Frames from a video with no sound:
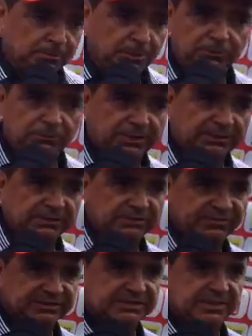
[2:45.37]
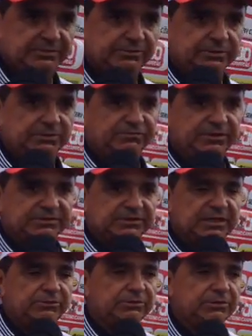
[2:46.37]
Olha, um grande adversário, né? um
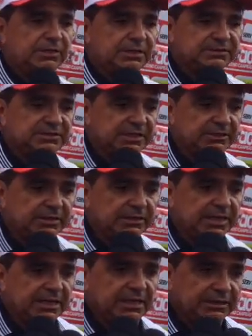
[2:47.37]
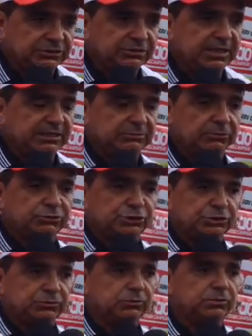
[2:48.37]
adversário que é, sério, que é candidato ao
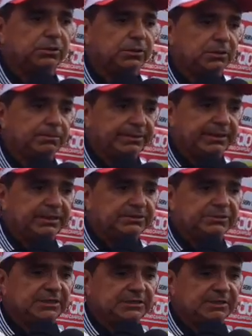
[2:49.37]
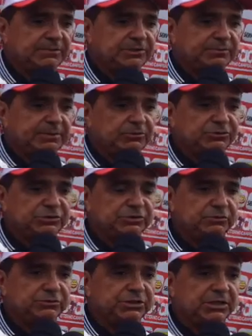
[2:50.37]
título, briga diretamente pelo
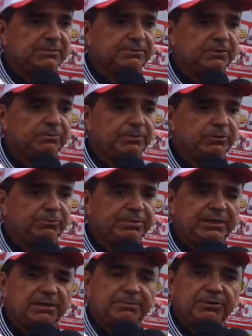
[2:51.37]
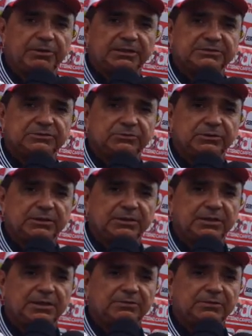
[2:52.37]
título de campeão, pelo bicampeonato, se não estou
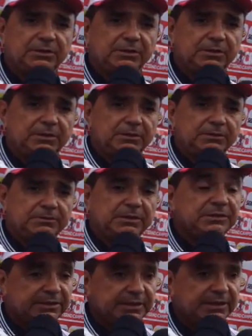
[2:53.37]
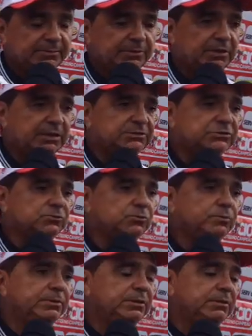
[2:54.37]
enganado. Tricampeonato,
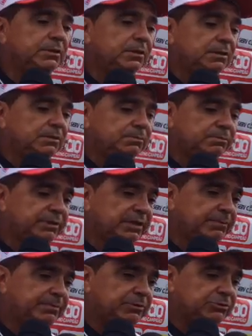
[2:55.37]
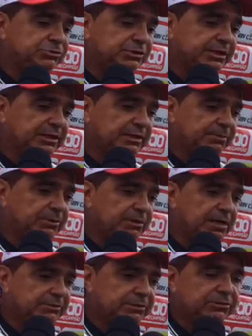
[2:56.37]
desculpe, né? Briga pelo
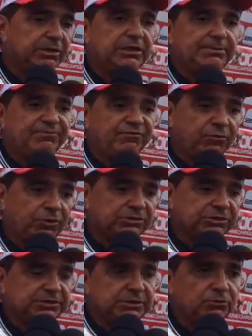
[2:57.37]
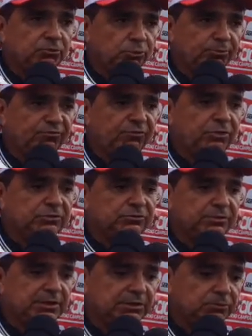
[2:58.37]
tricampeonato. Então, é uma equipe forte, que tem um grupo forte, um
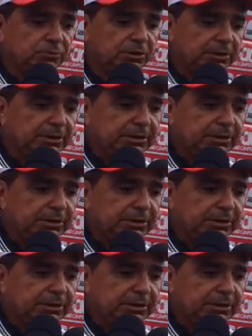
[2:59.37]
treinador